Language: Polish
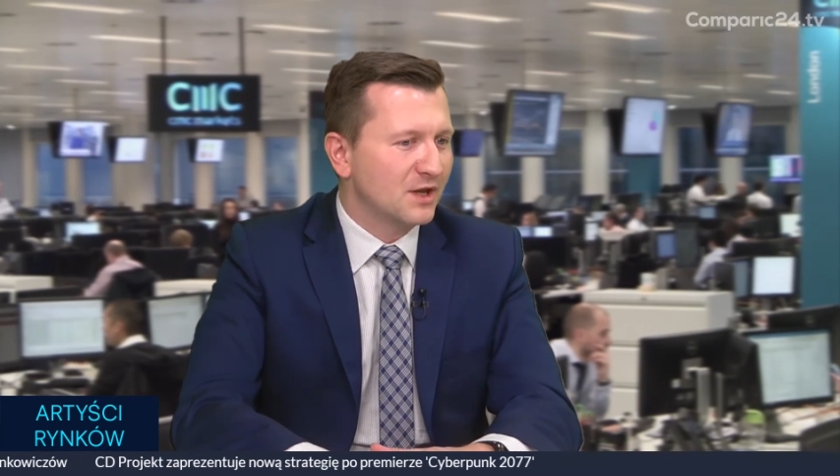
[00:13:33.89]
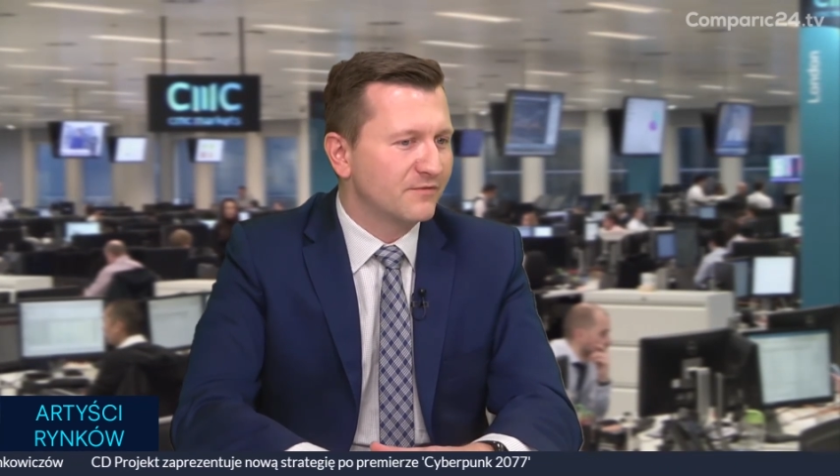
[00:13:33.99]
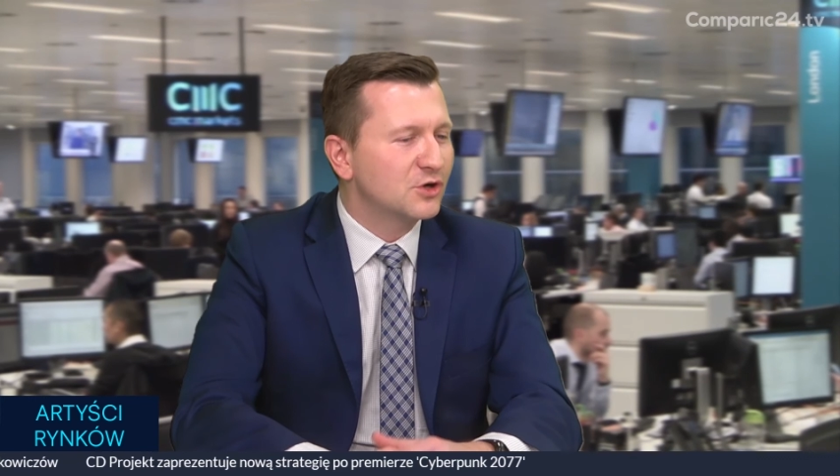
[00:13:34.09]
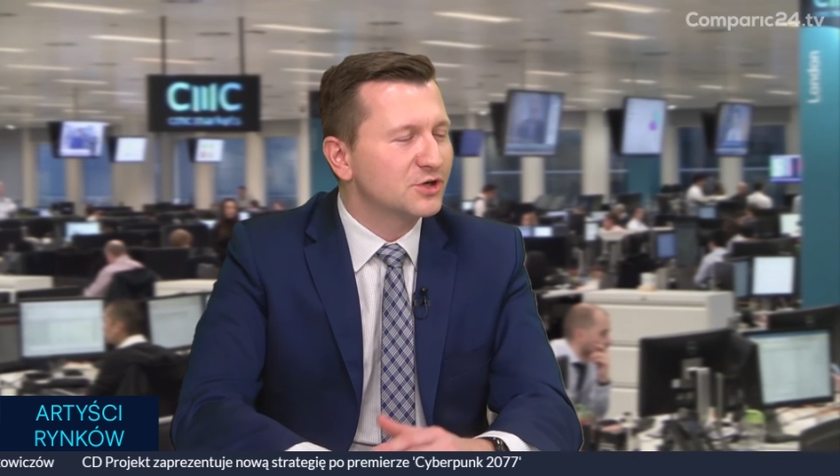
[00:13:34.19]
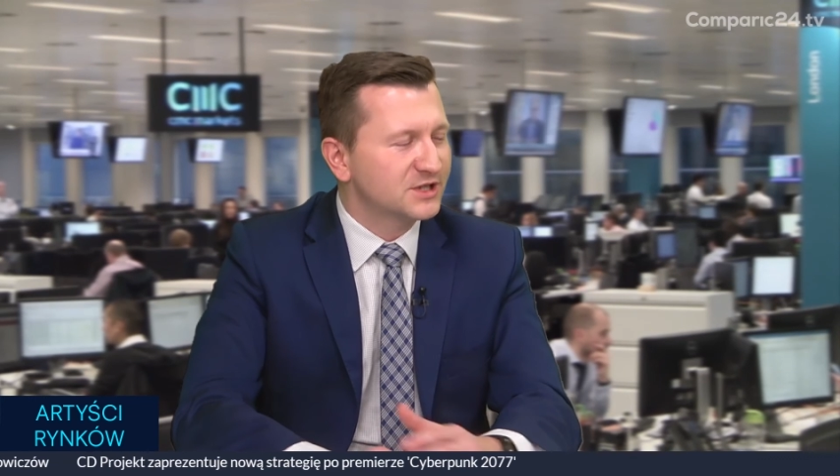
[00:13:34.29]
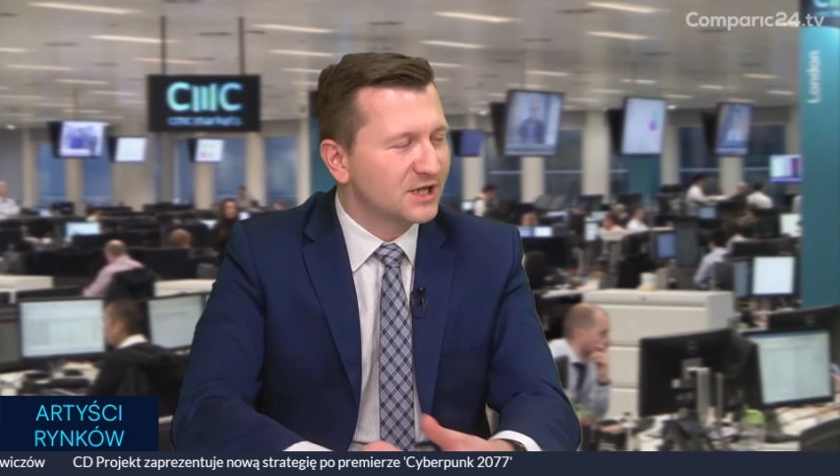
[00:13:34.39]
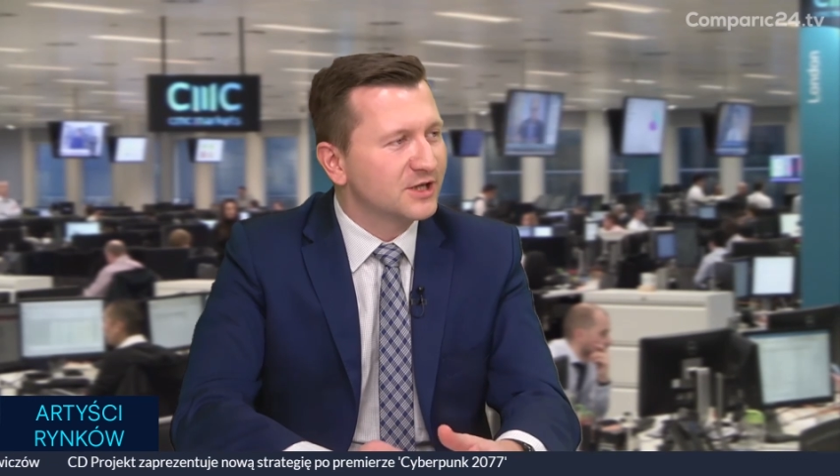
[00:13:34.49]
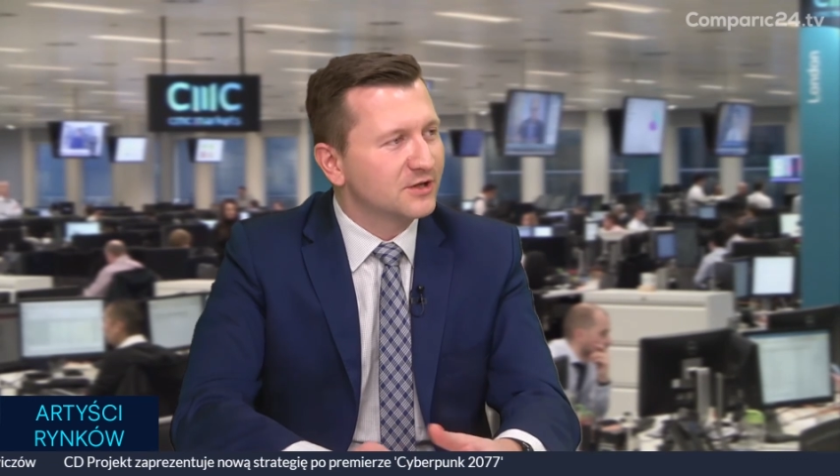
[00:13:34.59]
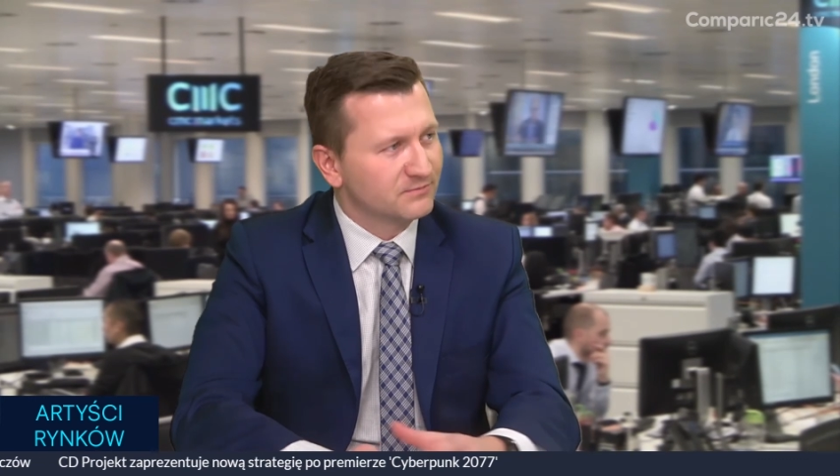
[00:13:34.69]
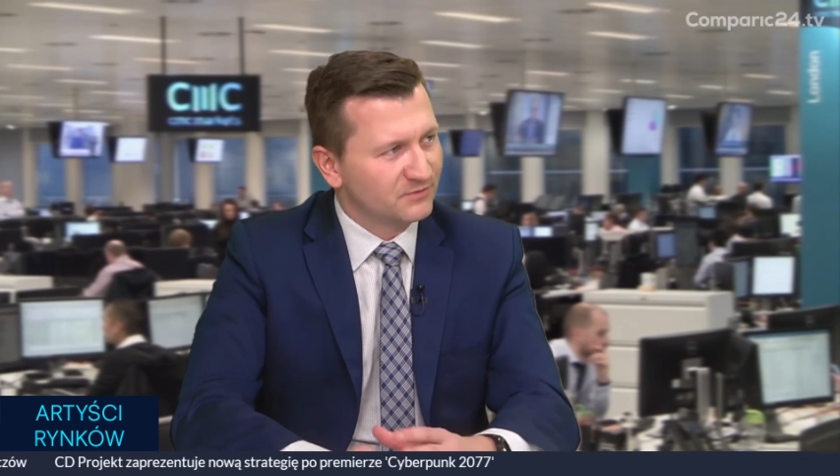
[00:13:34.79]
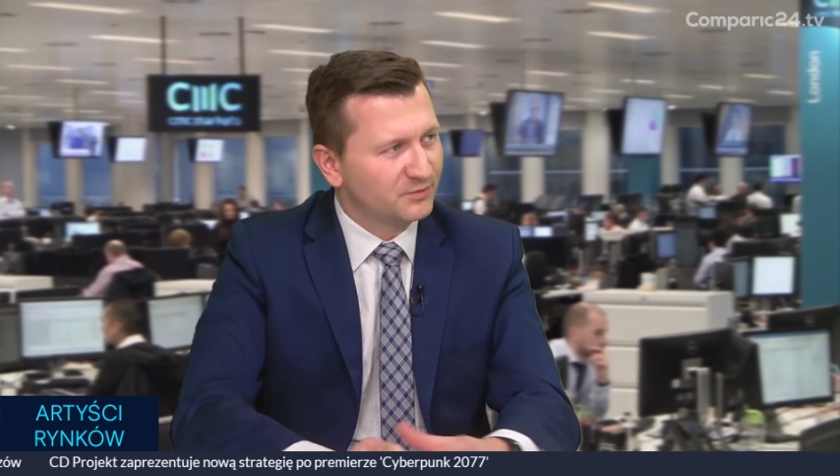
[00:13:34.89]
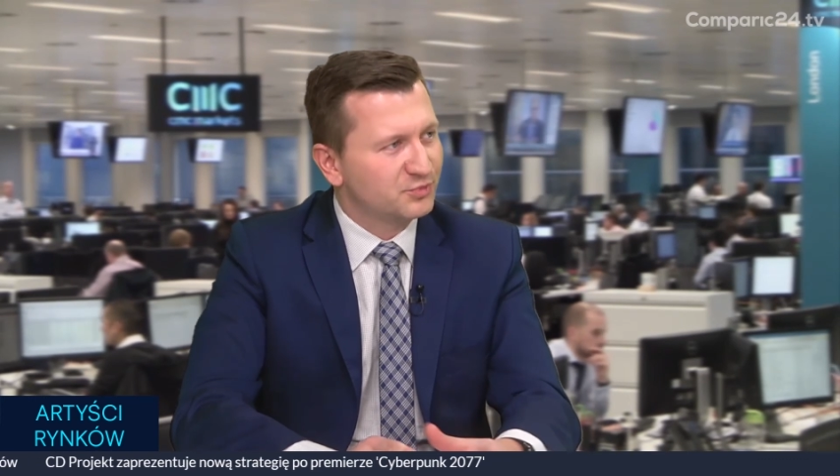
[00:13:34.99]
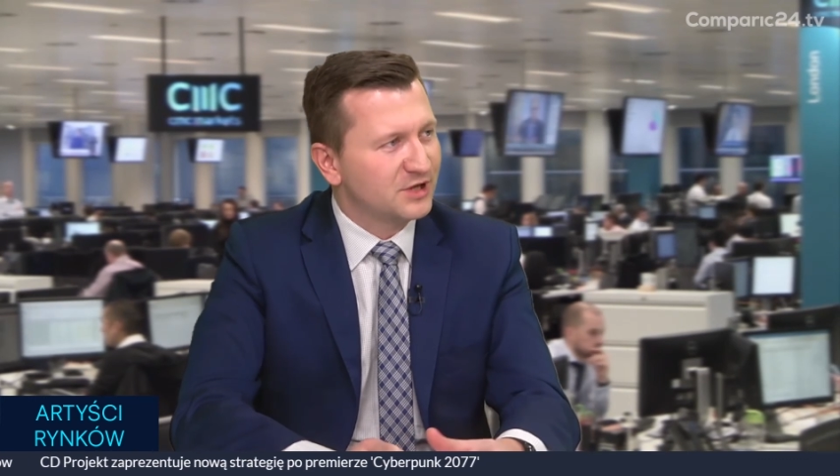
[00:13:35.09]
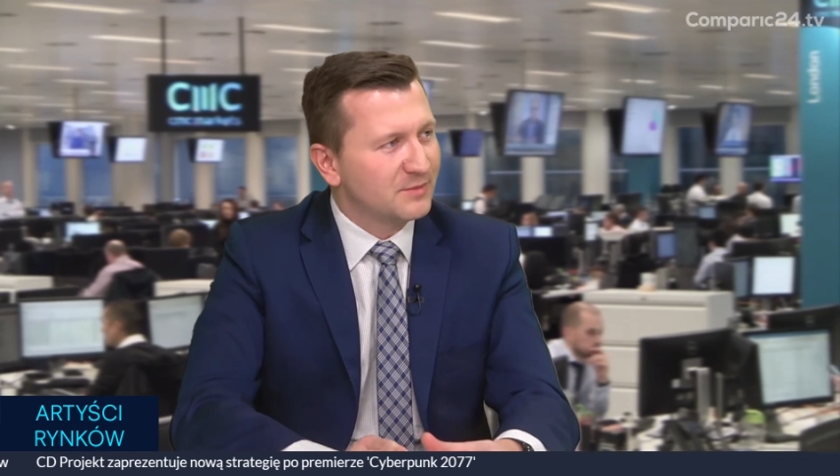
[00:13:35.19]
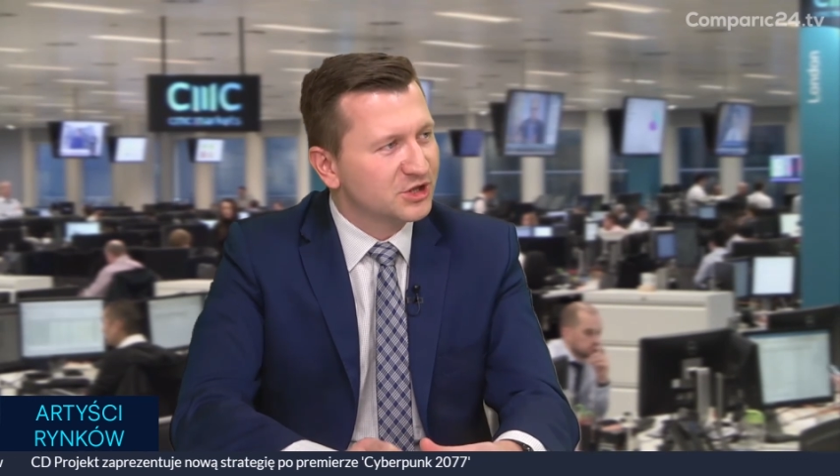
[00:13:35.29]
wykorzystanie w
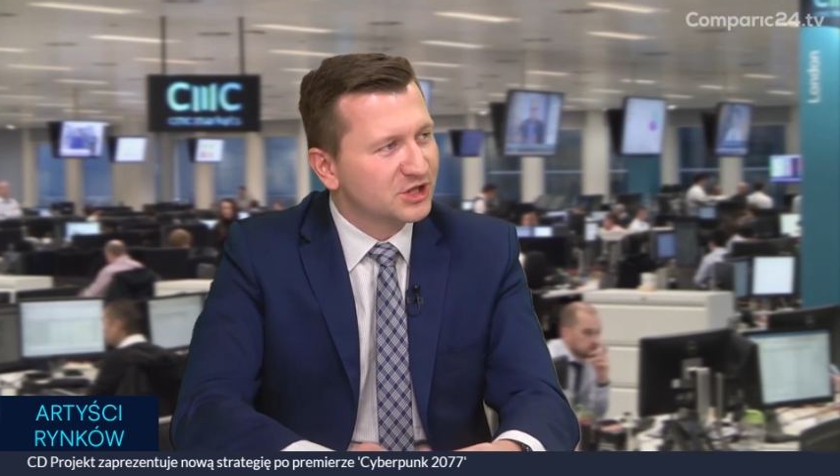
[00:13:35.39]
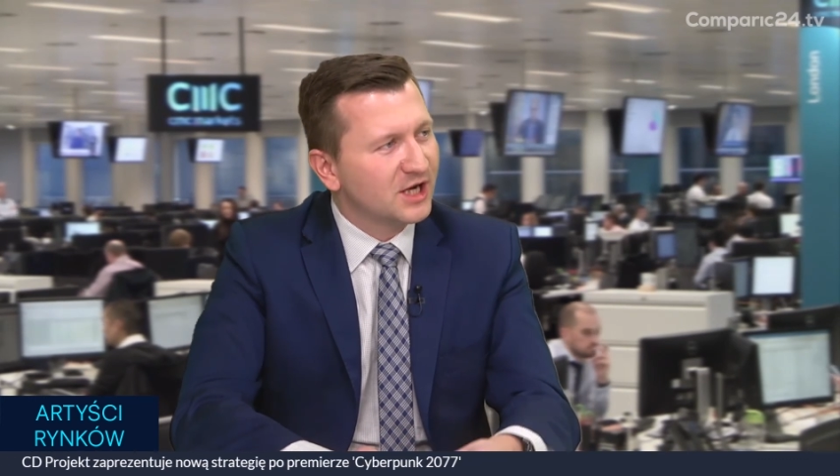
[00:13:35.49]
przemyśle,